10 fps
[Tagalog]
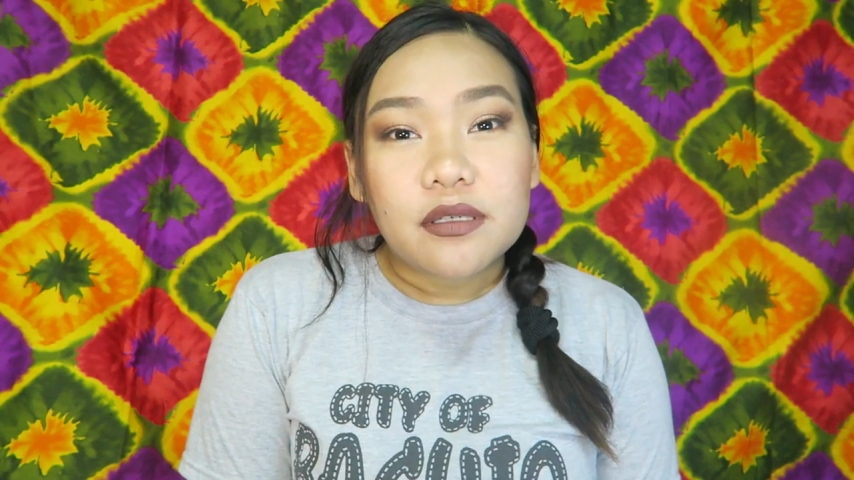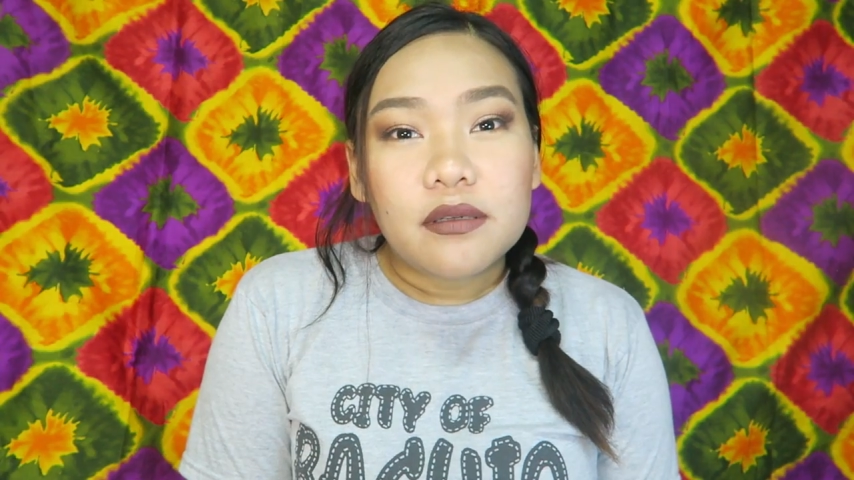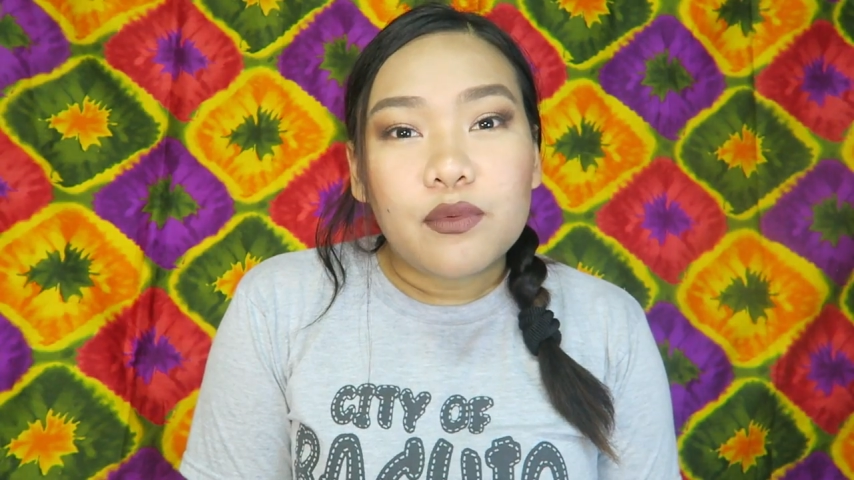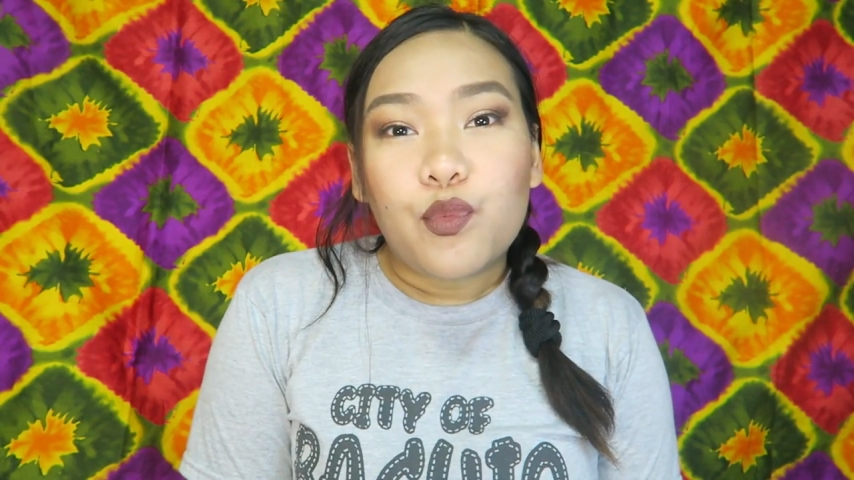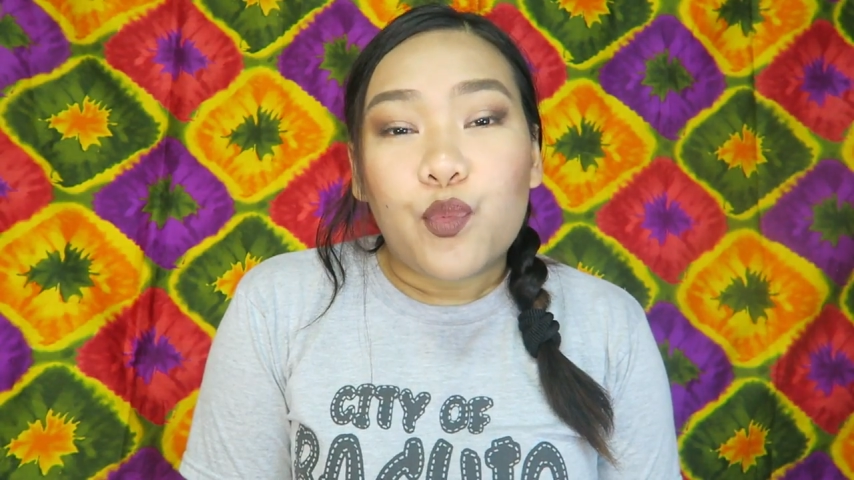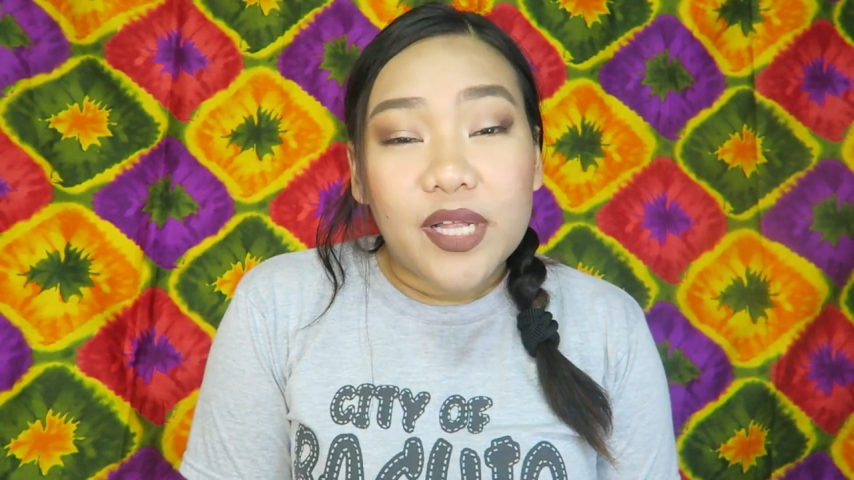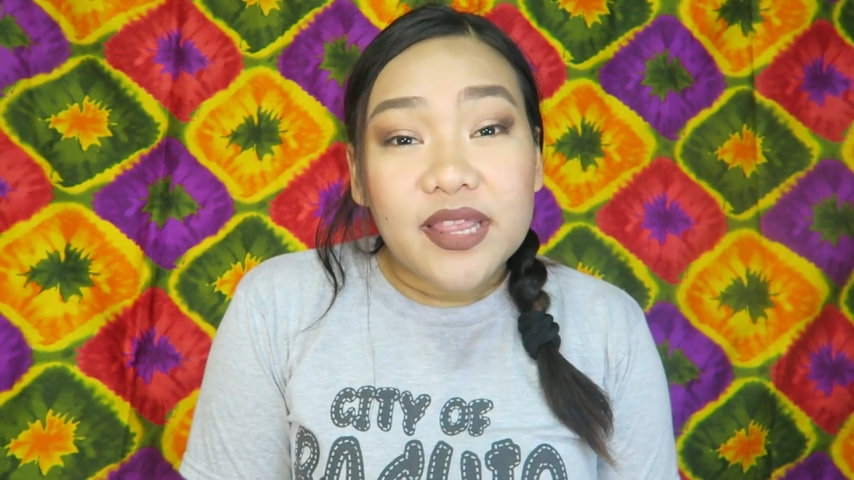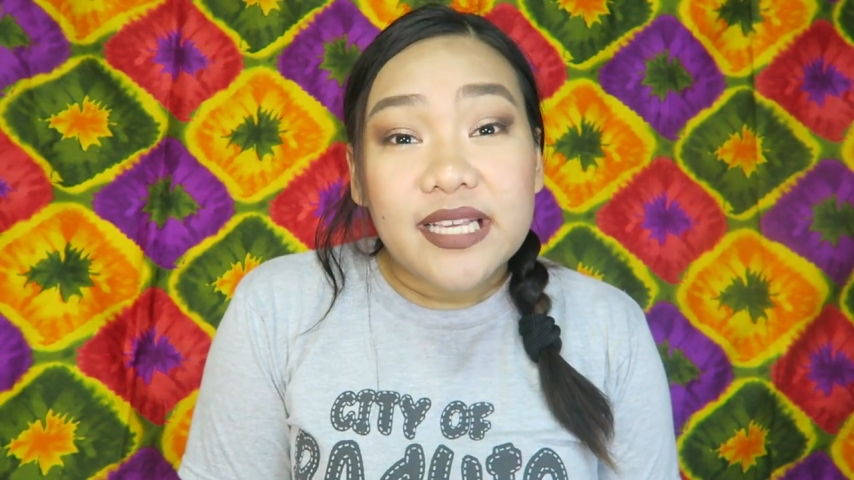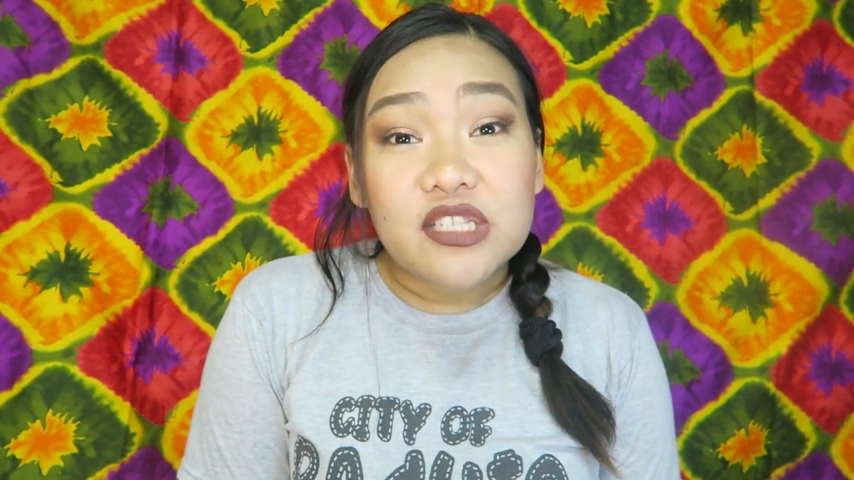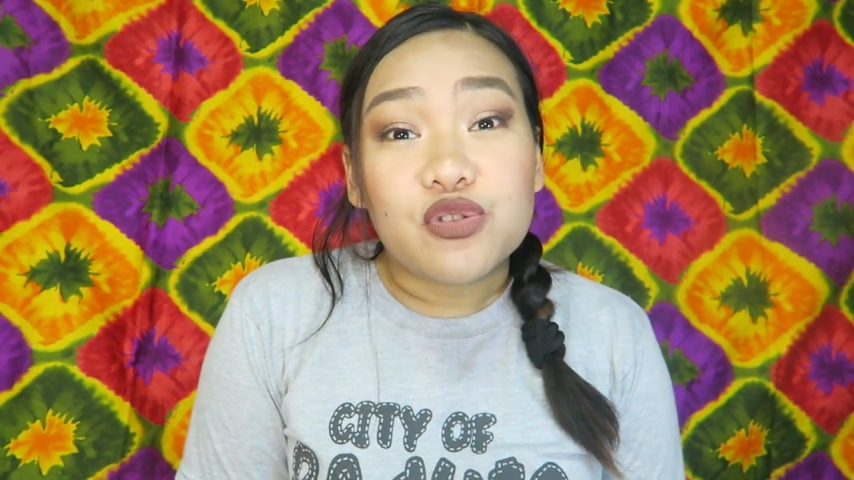on what
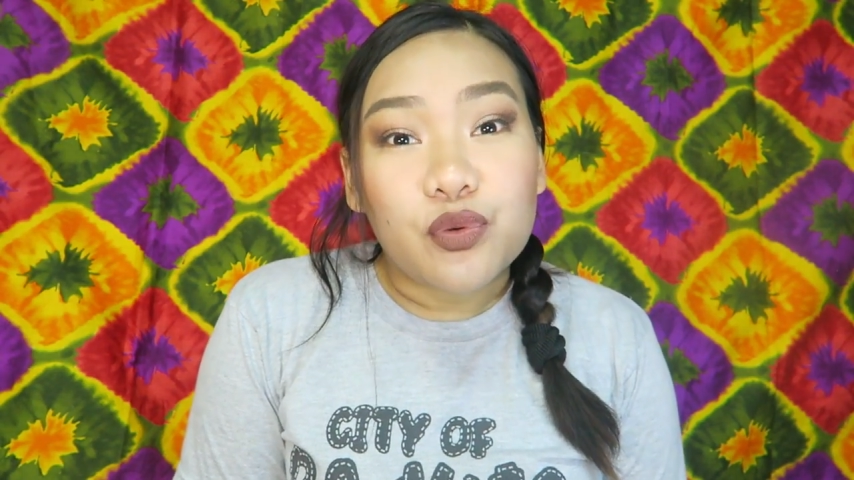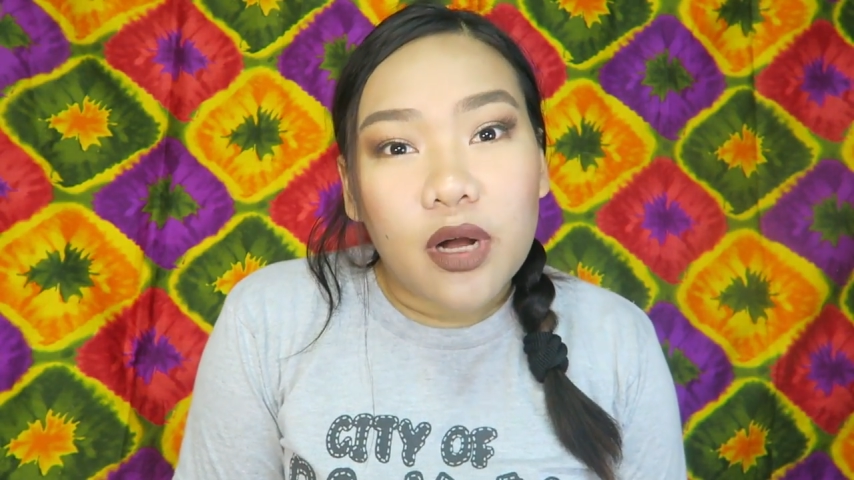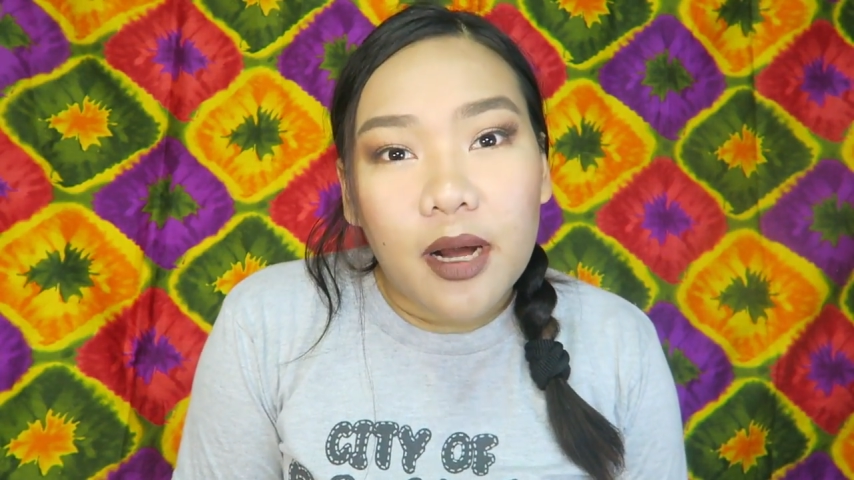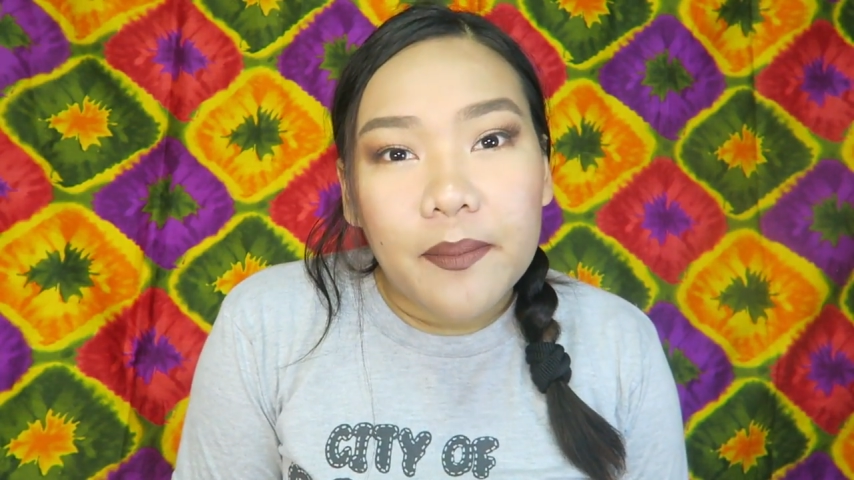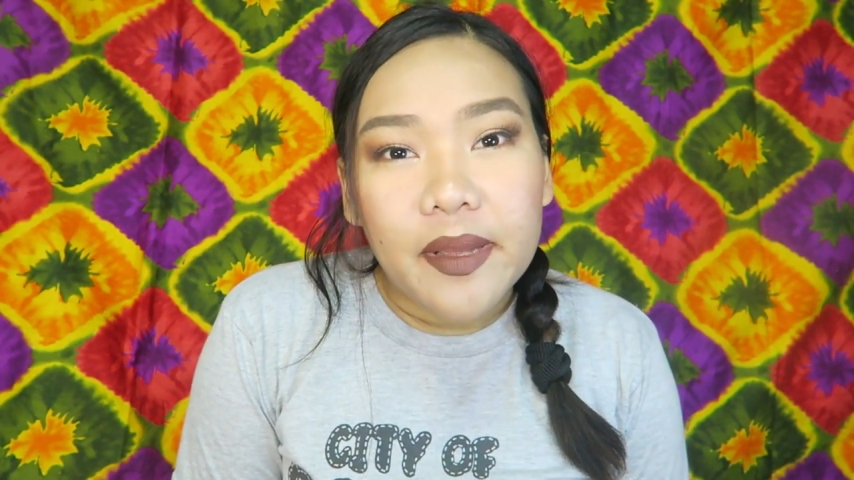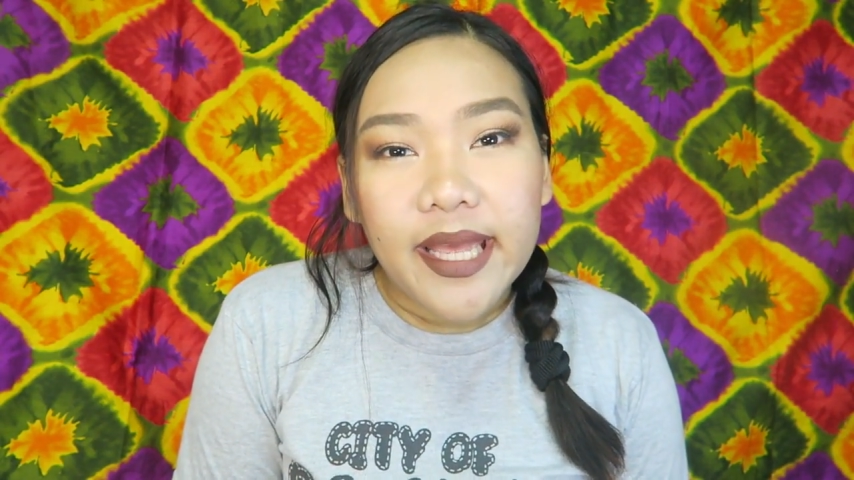is to come